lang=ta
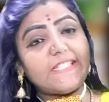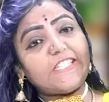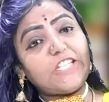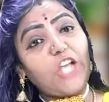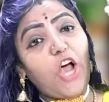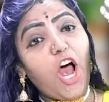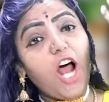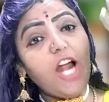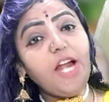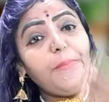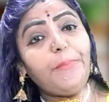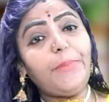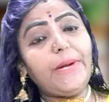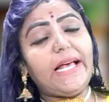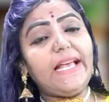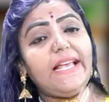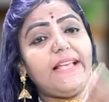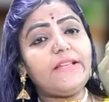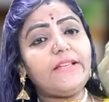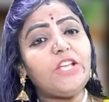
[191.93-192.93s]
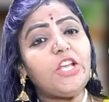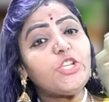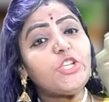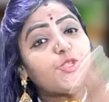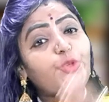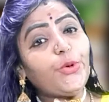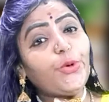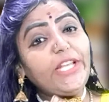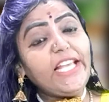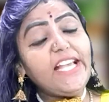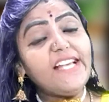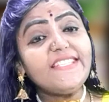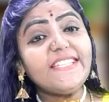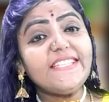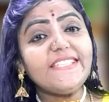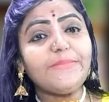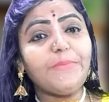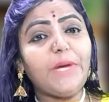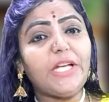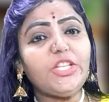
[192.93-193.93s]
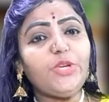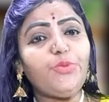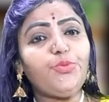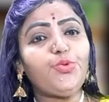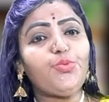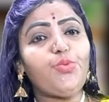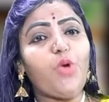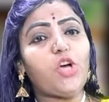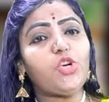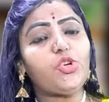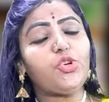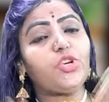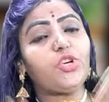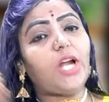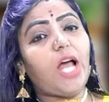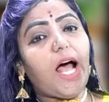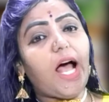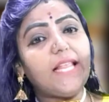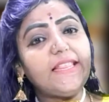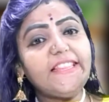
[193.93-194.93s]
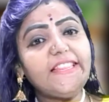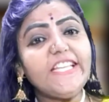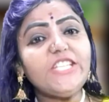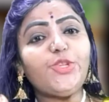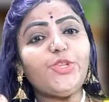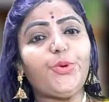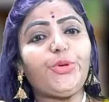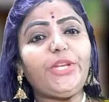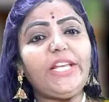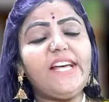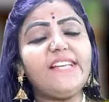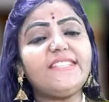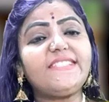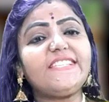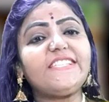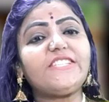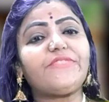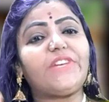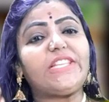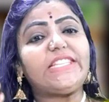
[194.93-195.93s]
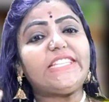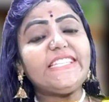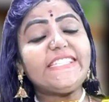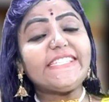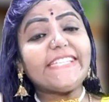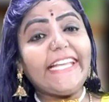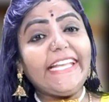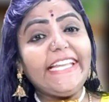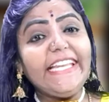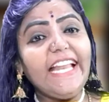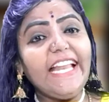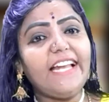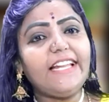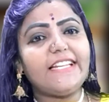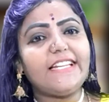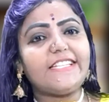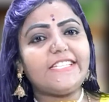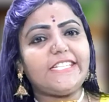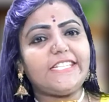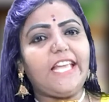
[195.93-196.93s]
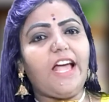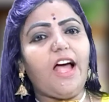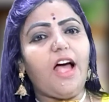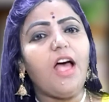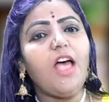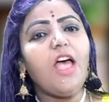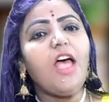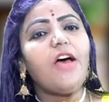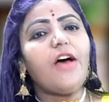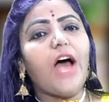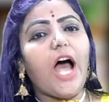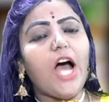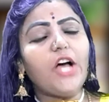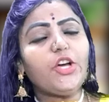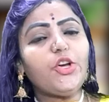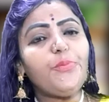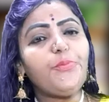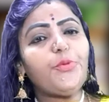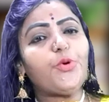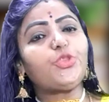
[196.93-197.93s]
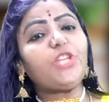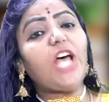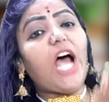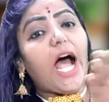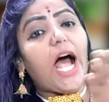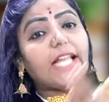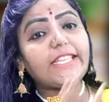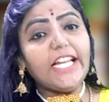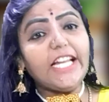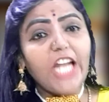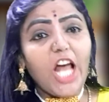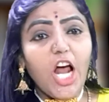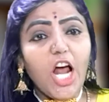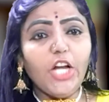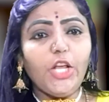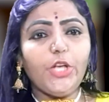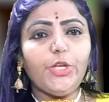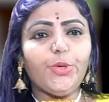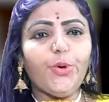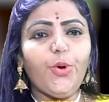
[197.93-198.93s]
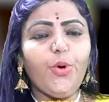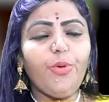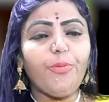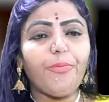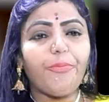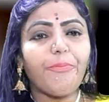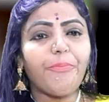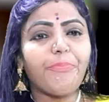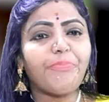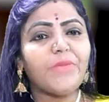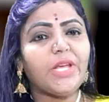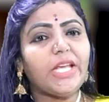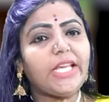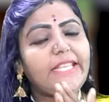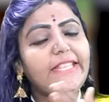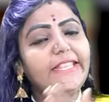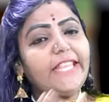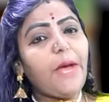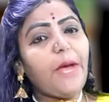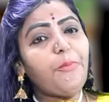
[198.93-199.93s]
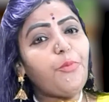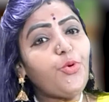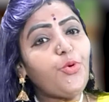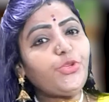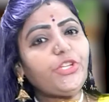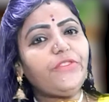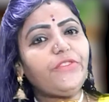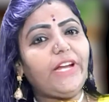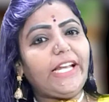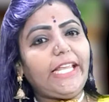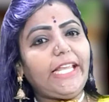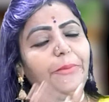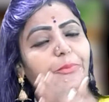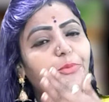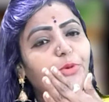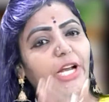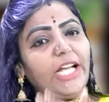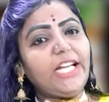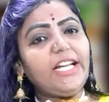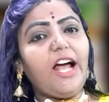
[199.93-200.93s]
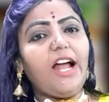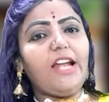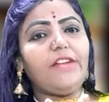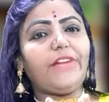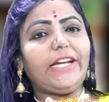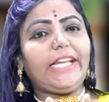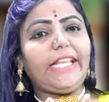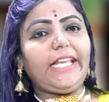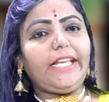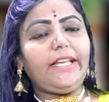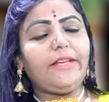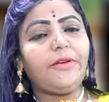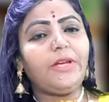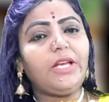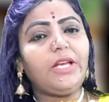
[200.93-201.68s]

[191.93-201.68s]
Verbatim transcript: ஸ்கால்ப்ல சொரியாசிஸ் மாதிரி உருவாகுங்களா அந்த சொரியாசிஸ் வந்து ஸ்கின் அலர்ஜியா ஆகும்போது அதனாலயும் இந்த மூட்டு வலி முழங்கால் வலி